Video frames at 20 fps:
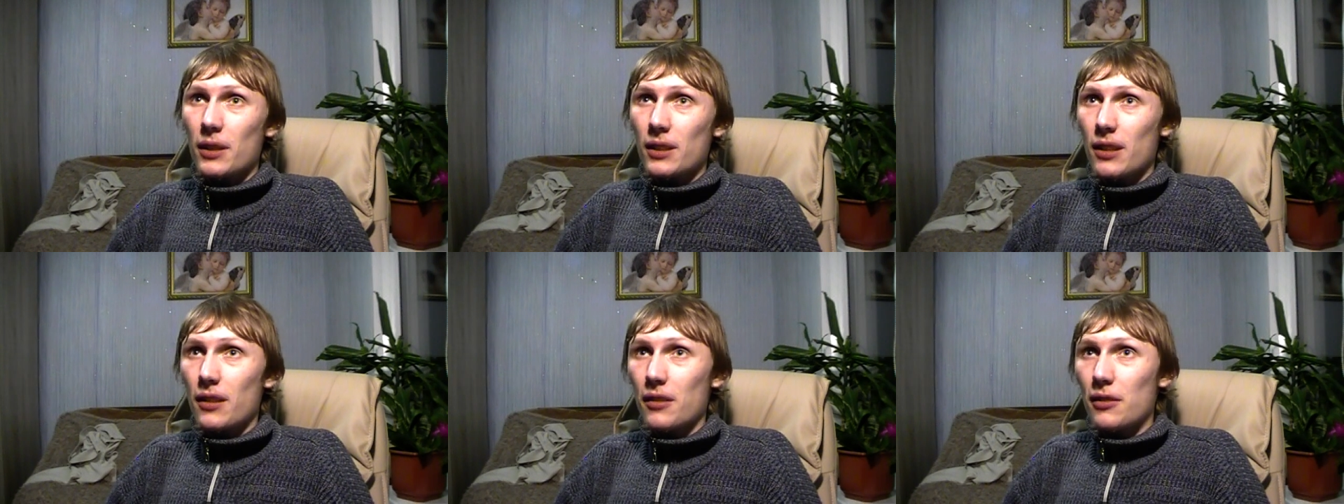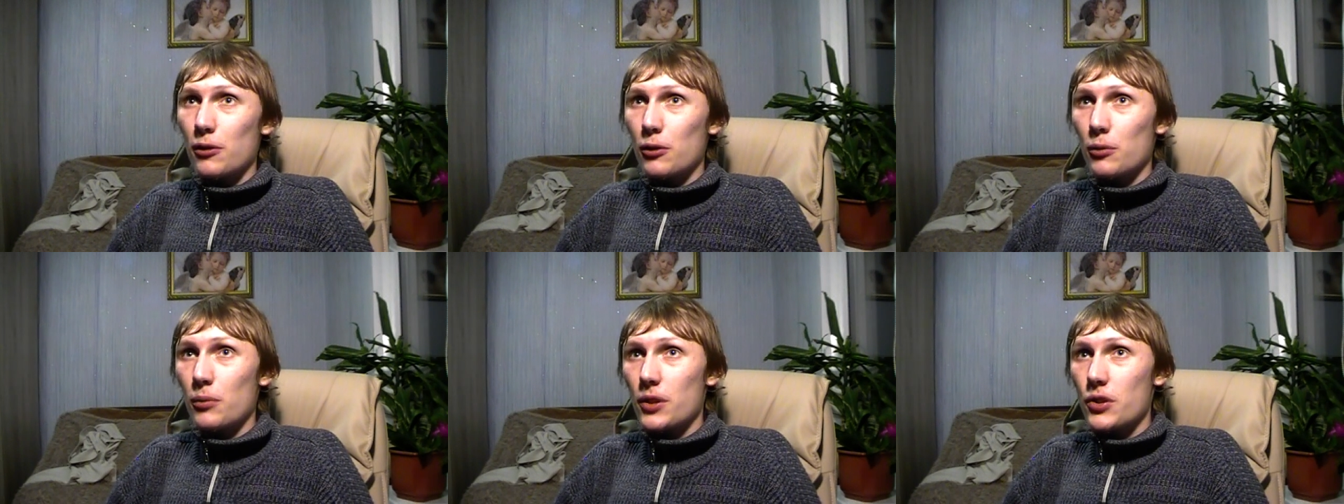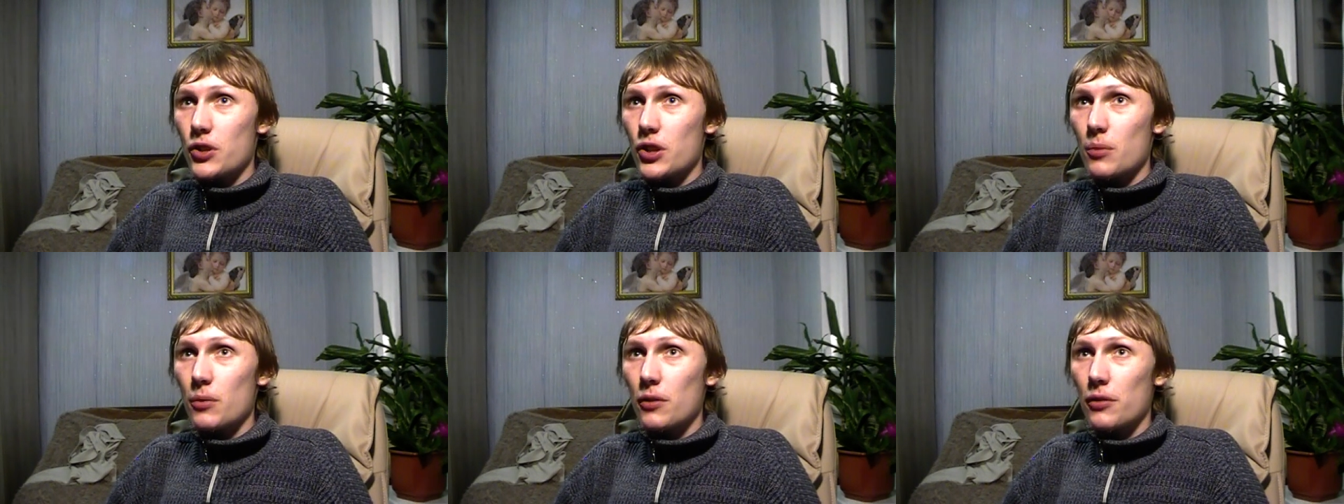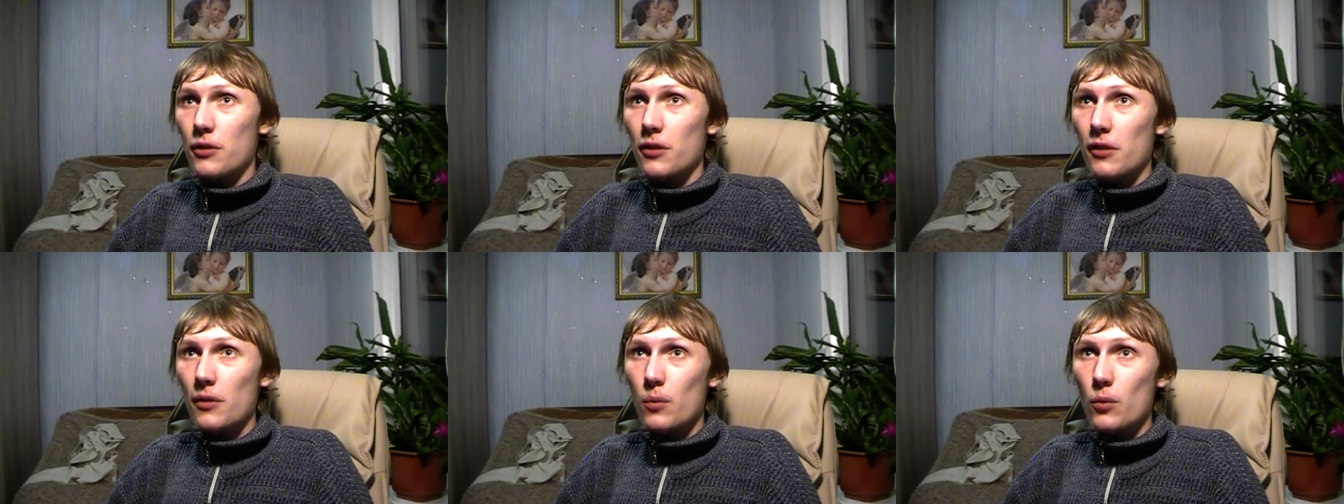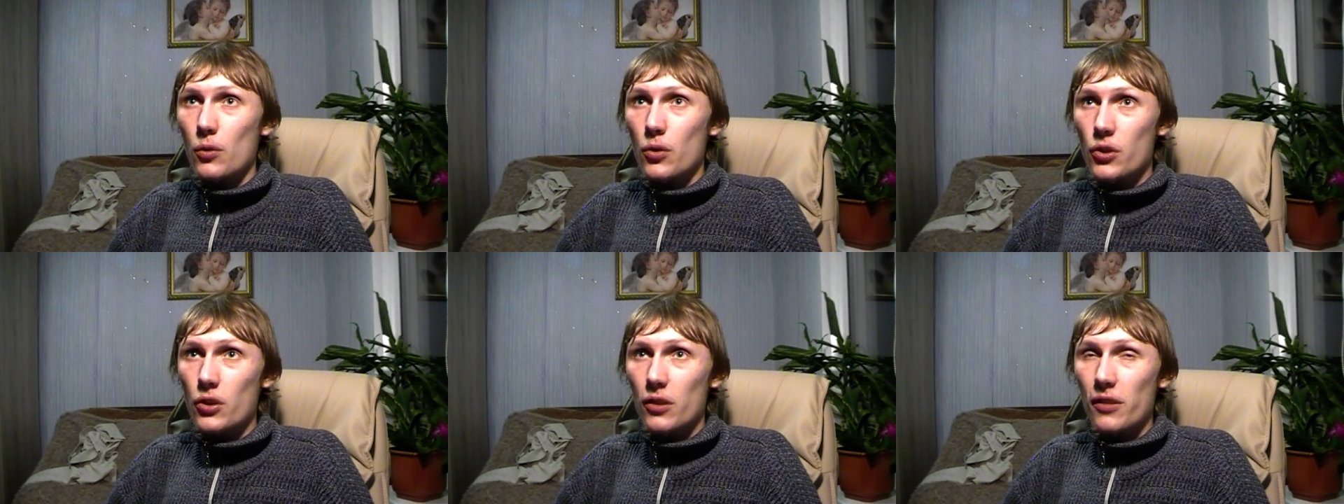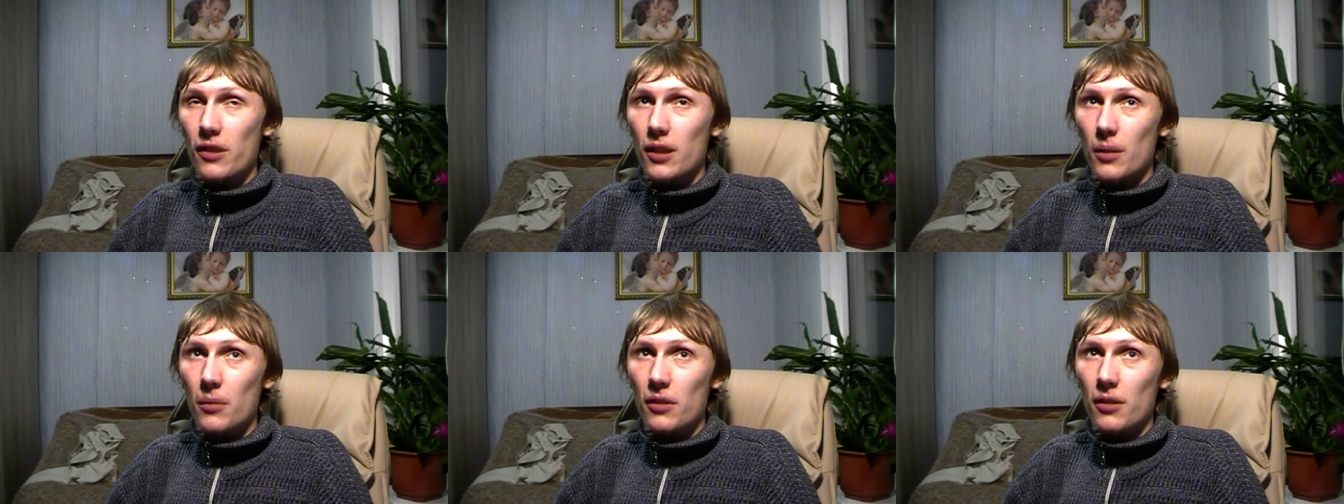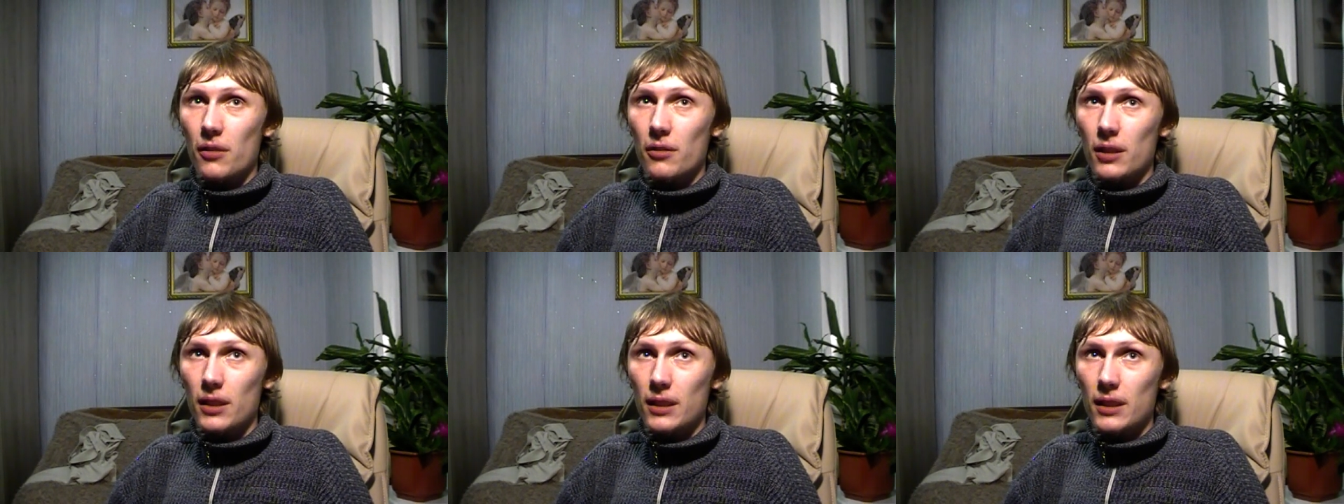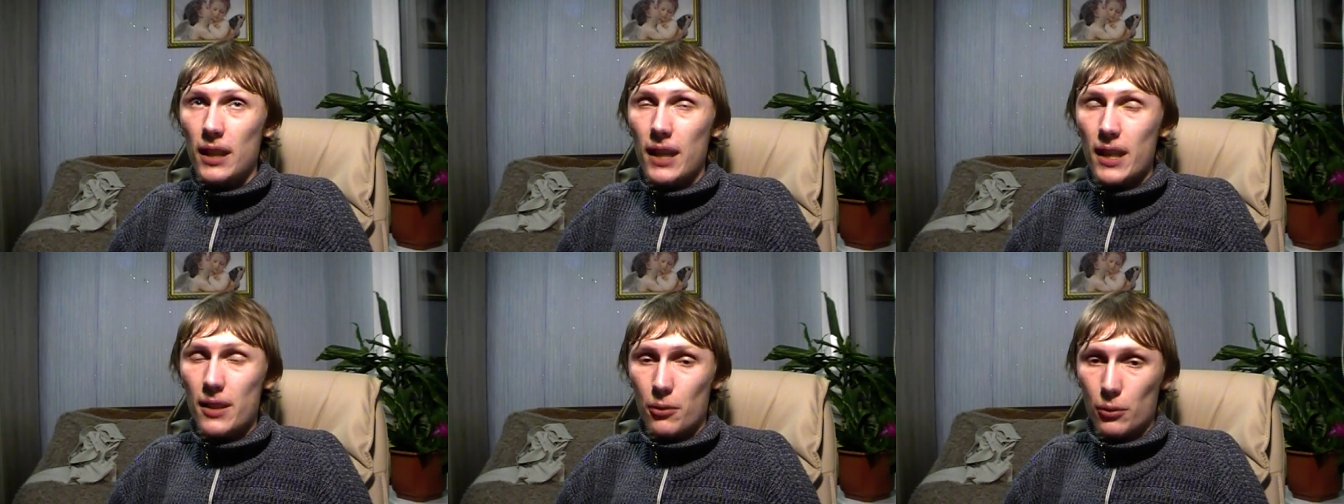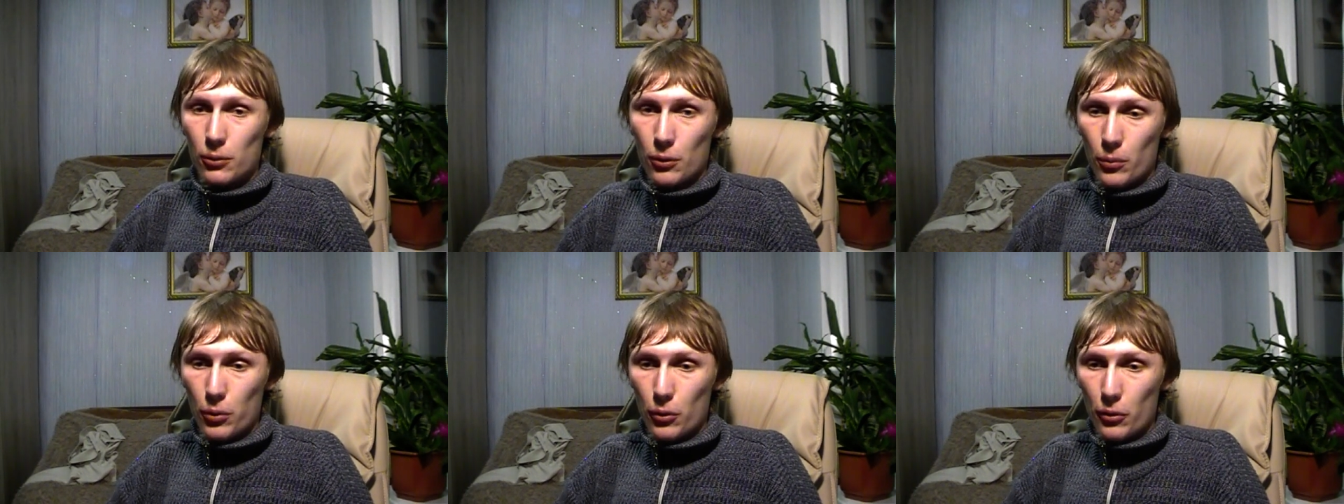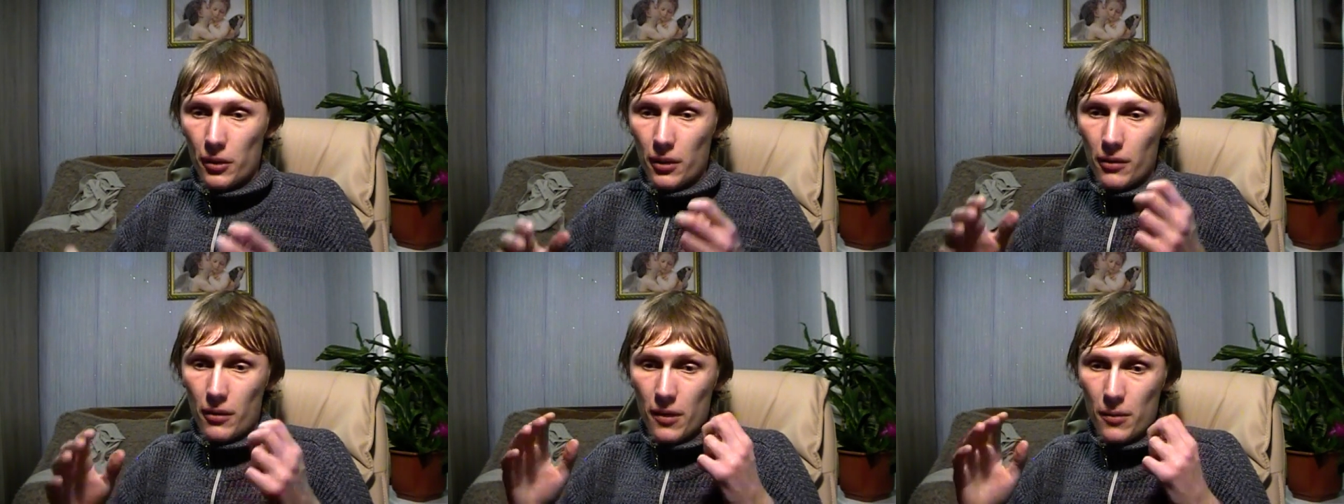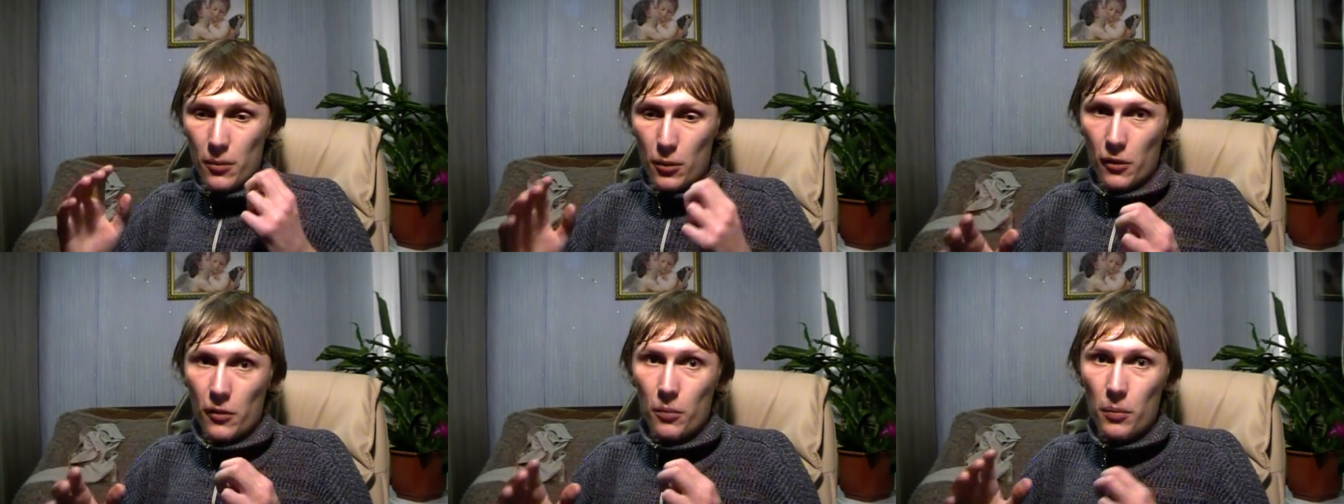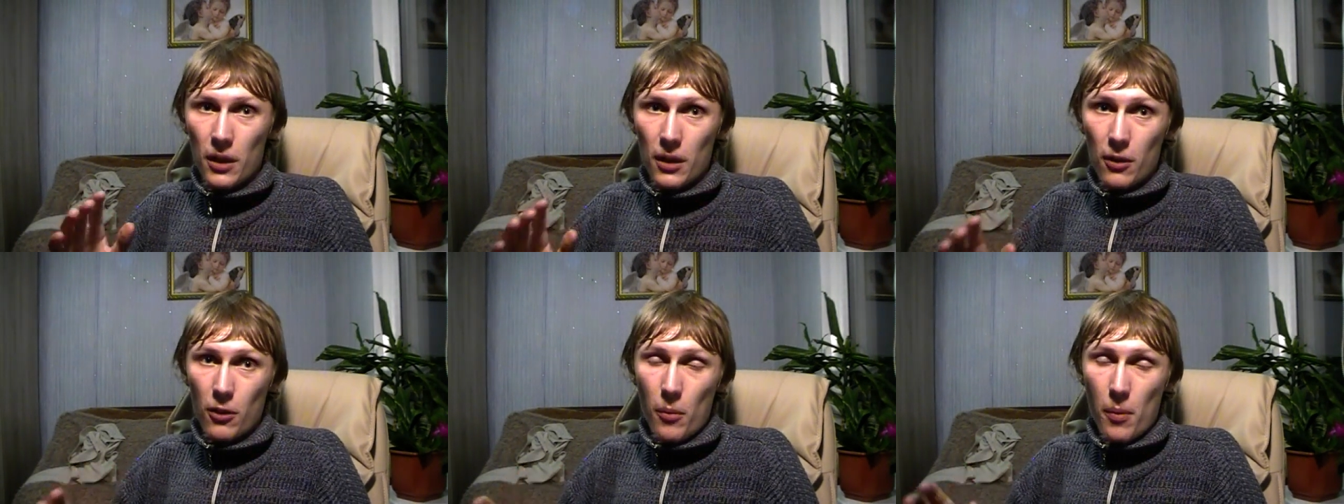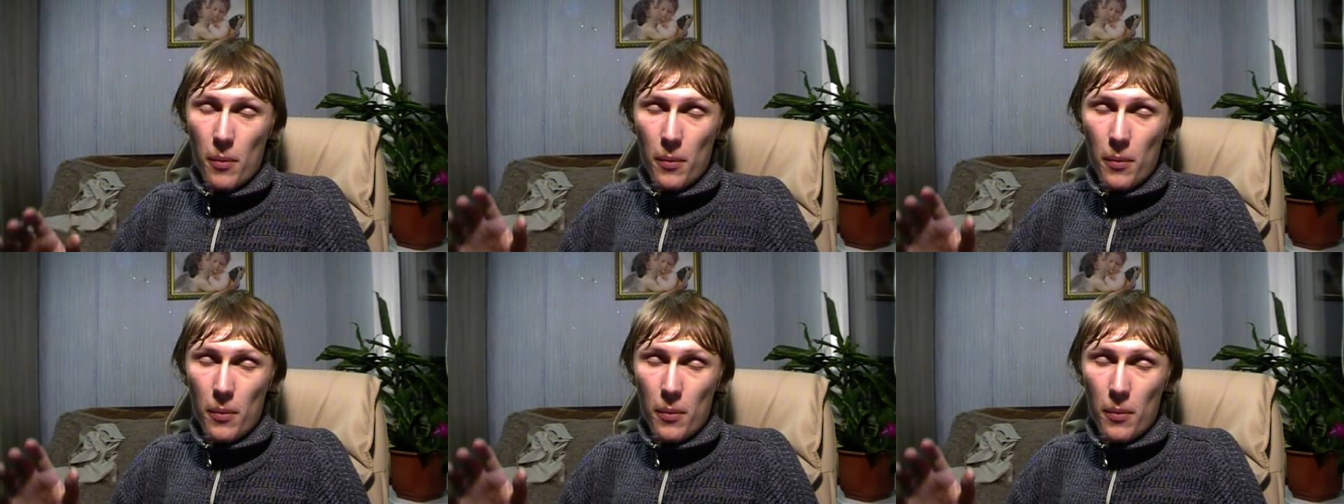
Расул Маджимов не сможет с ним совладать, вот он просто возьмет с первого по